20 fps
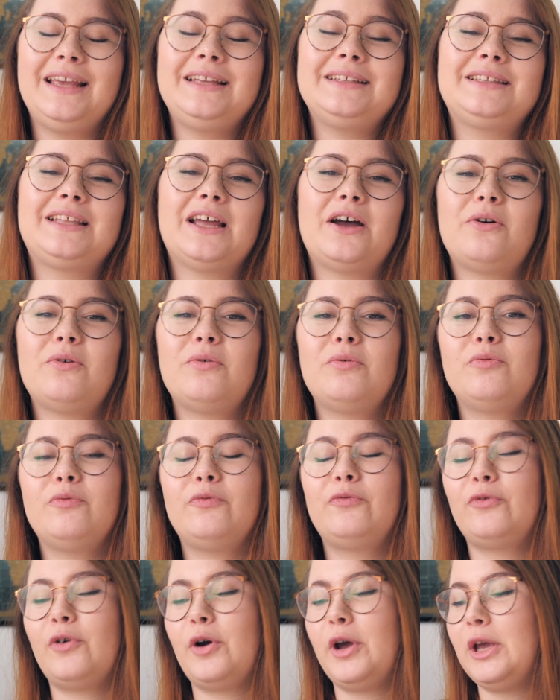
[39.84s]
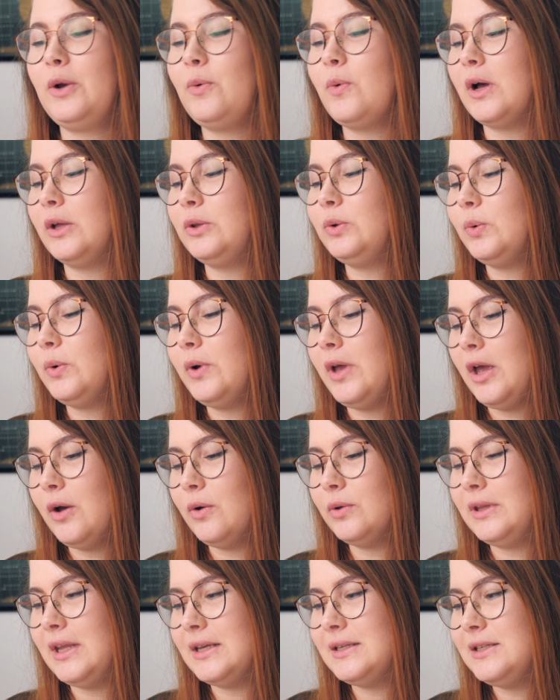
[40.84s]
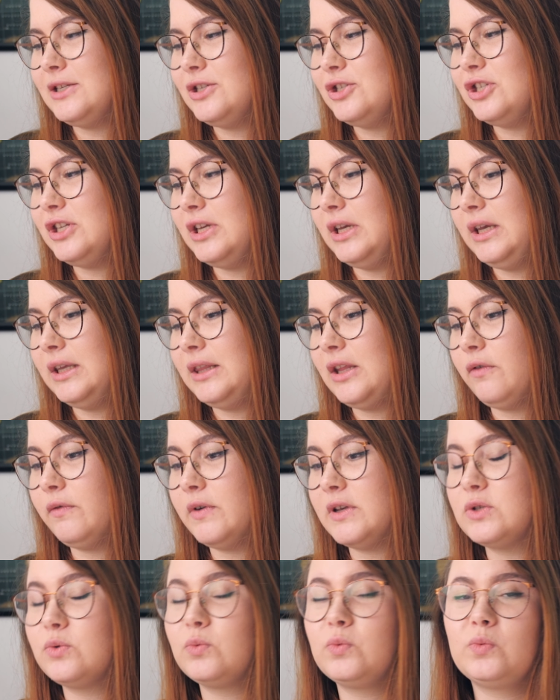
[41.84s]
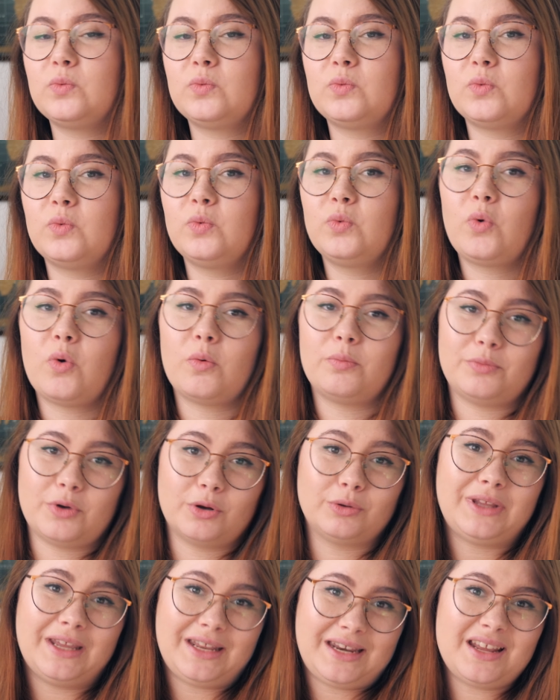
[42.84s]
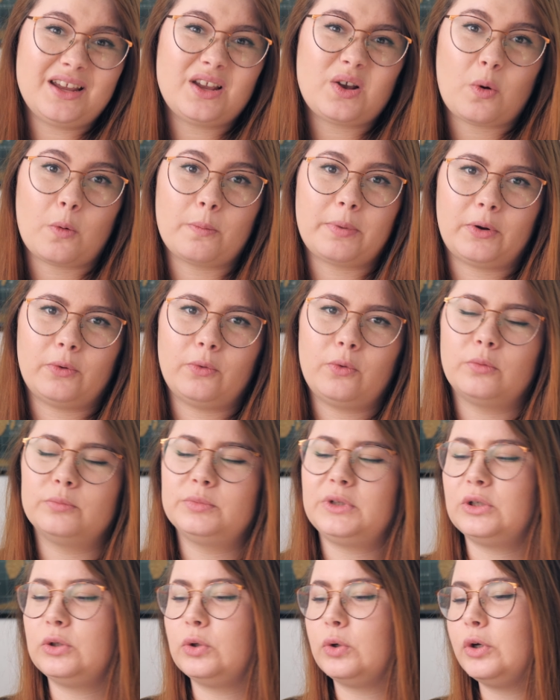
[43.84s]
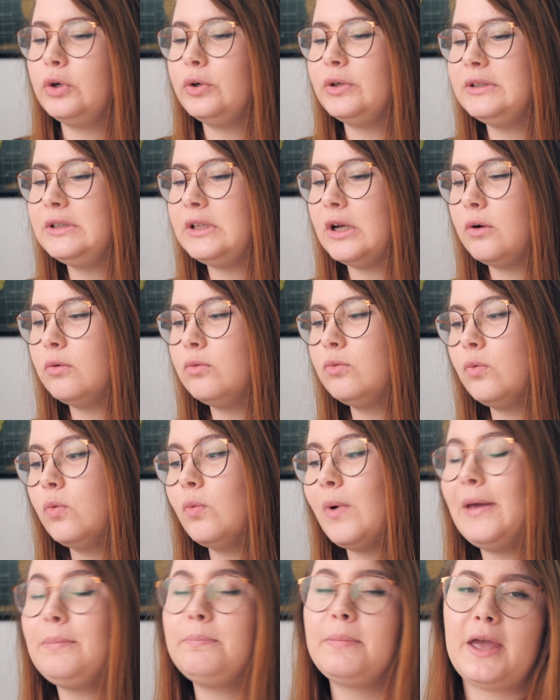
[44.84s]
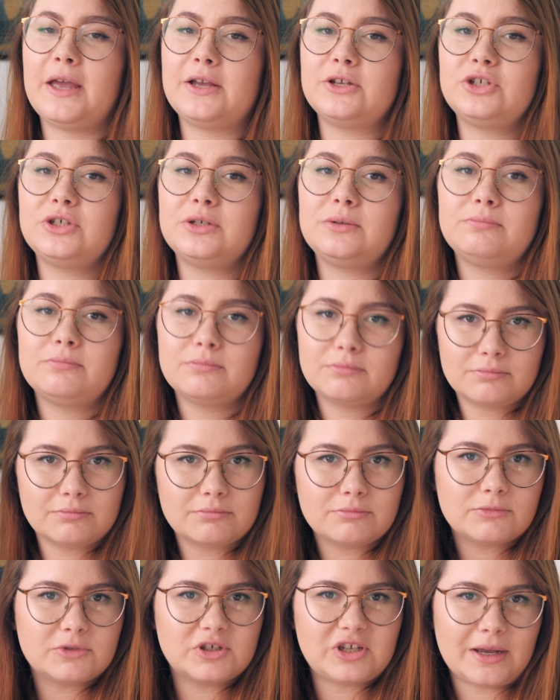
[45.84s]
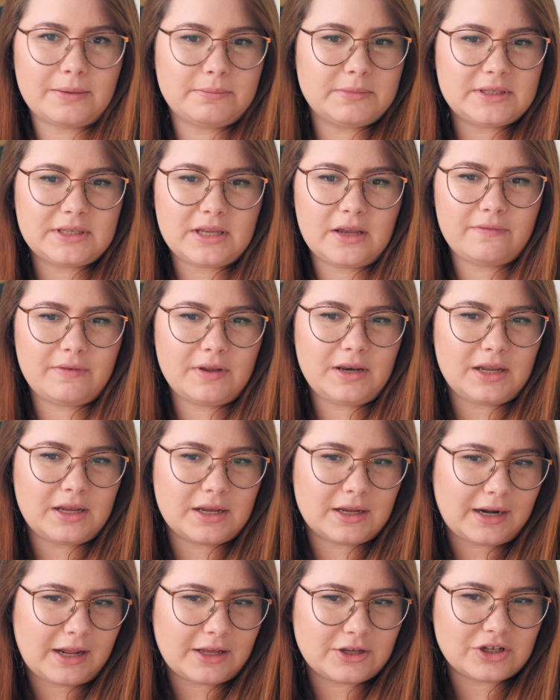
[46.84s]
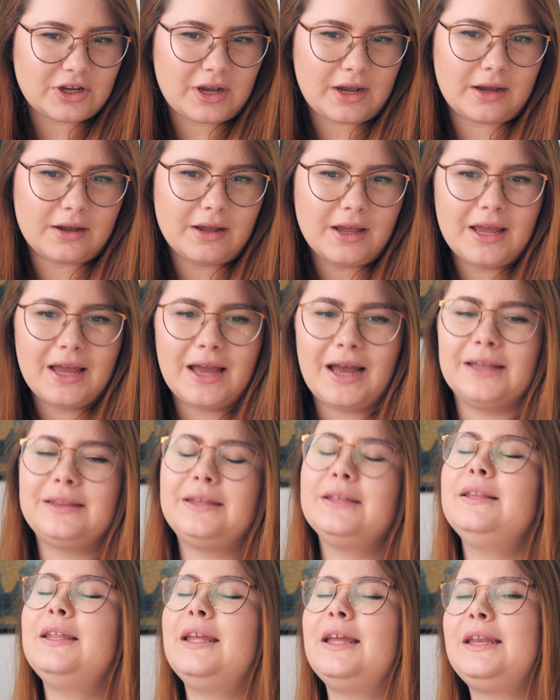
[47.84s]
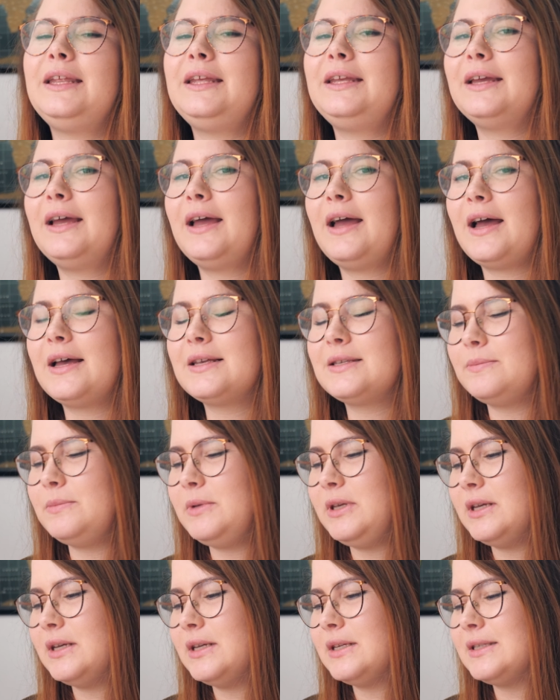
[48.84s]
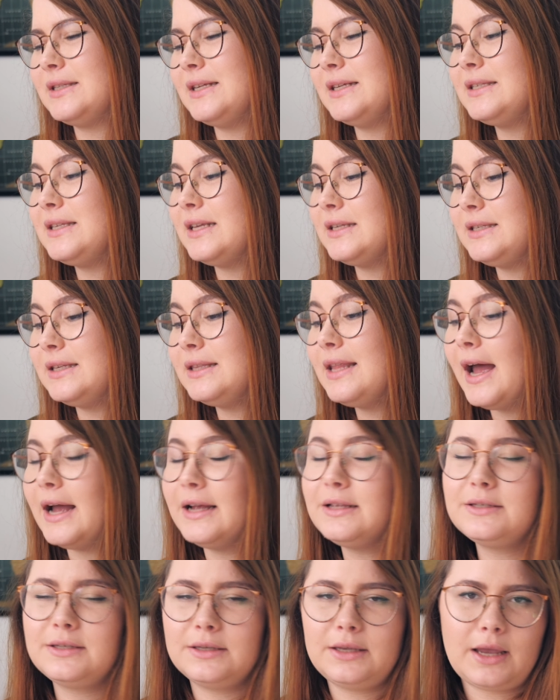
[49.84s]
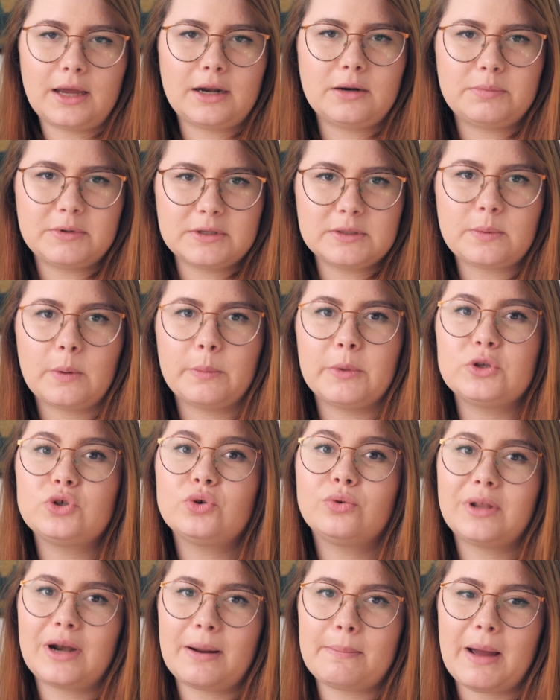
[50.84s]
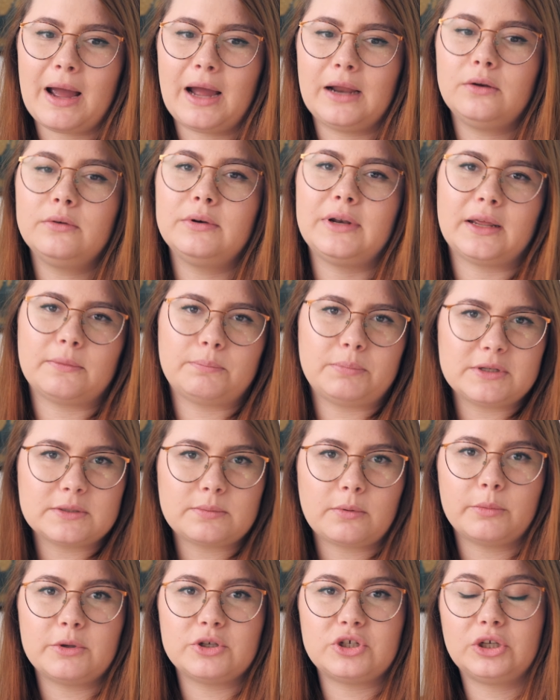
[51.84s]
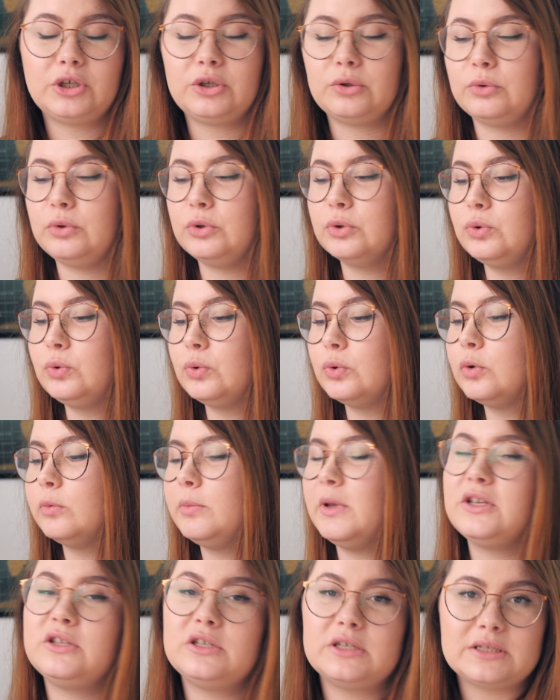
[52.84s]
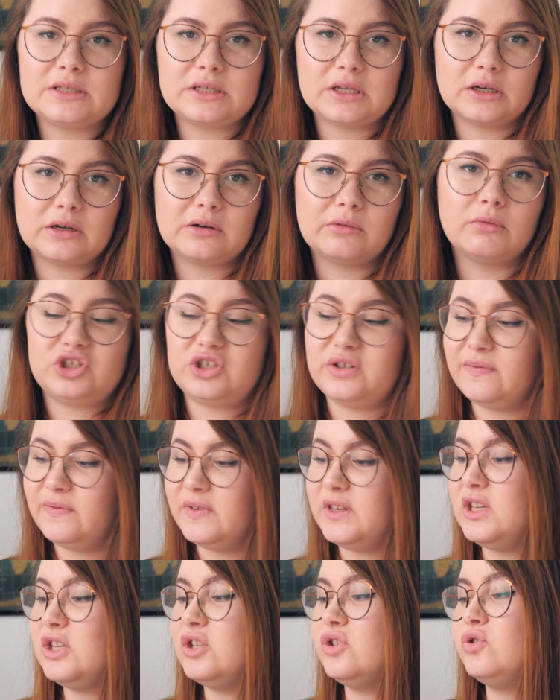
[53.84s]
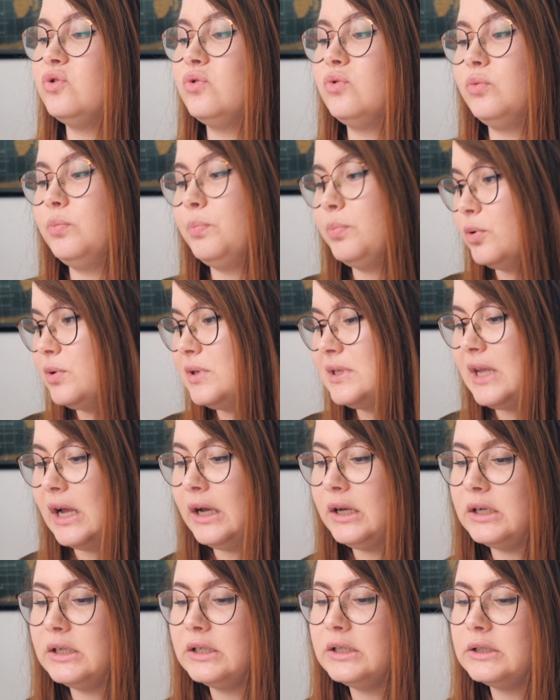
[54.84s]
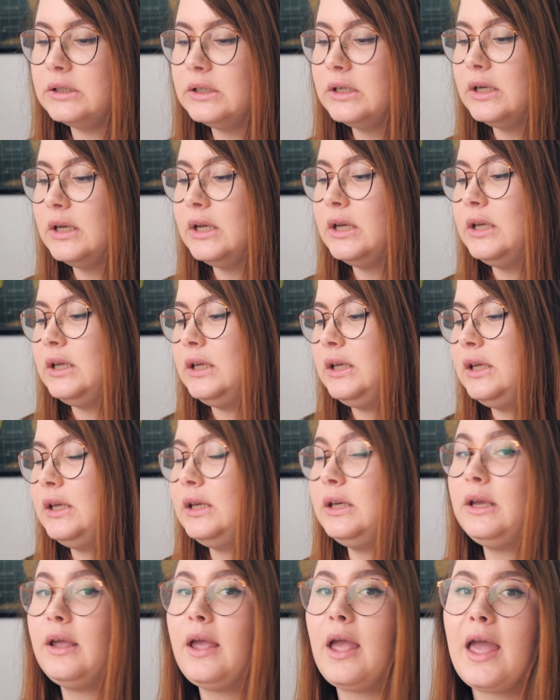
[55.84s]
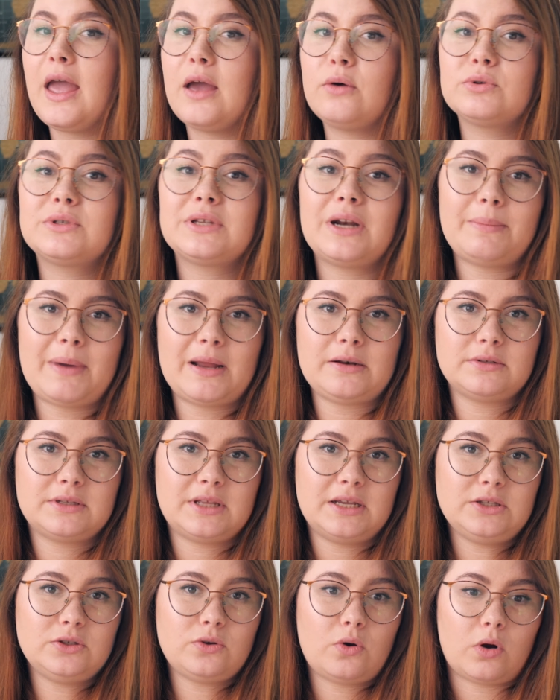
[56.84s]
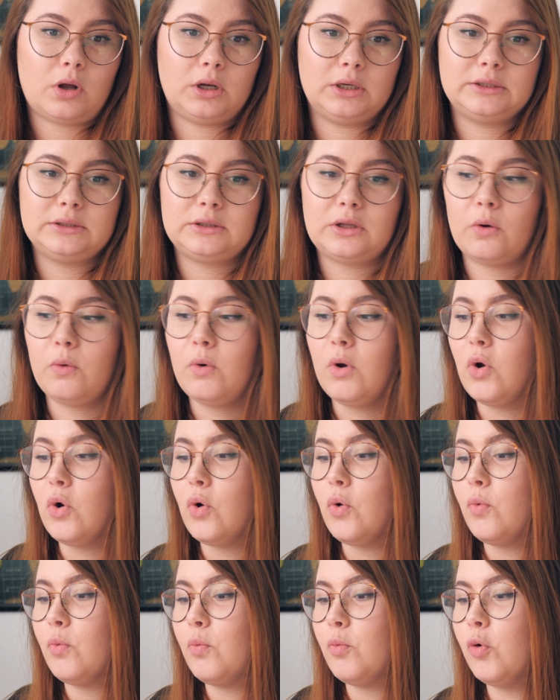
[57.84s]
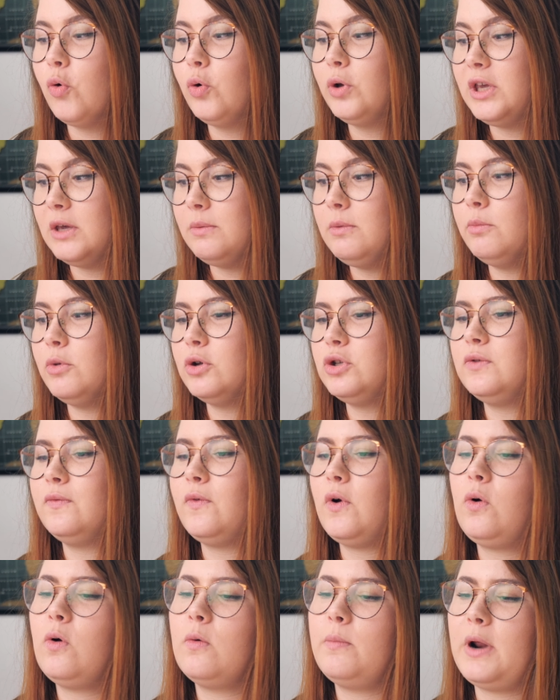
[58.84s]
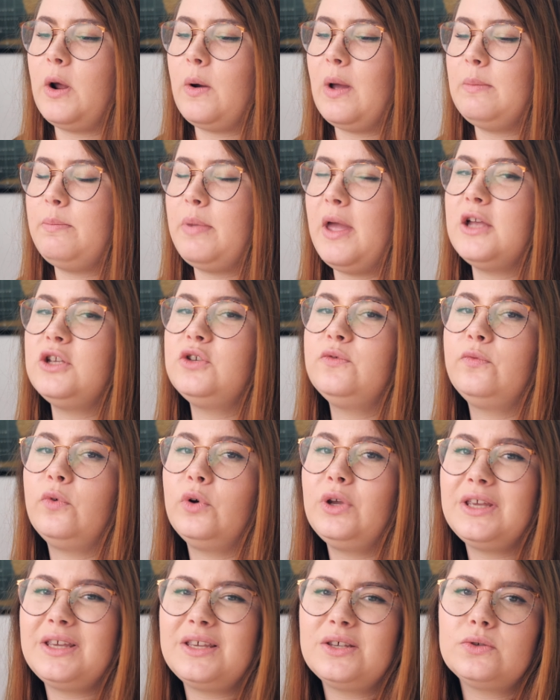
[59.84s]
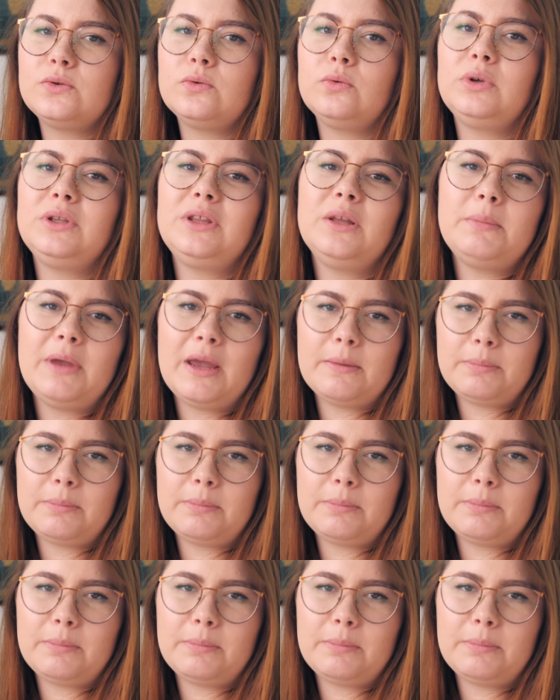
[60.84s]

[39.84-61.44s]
então foi quando eu decidi que talvez um, um, eu teria que comprar um computador ou então um iPad já me serviria, né? Já atenderia às minhas necessidades, que era principalmente o trabalho, né? Principalmente aqui no YouTube, edição de vídeo, pro Instagram e é, os trabalhos da escola. Então, o que me motivou a comprar o iPad foi isso e também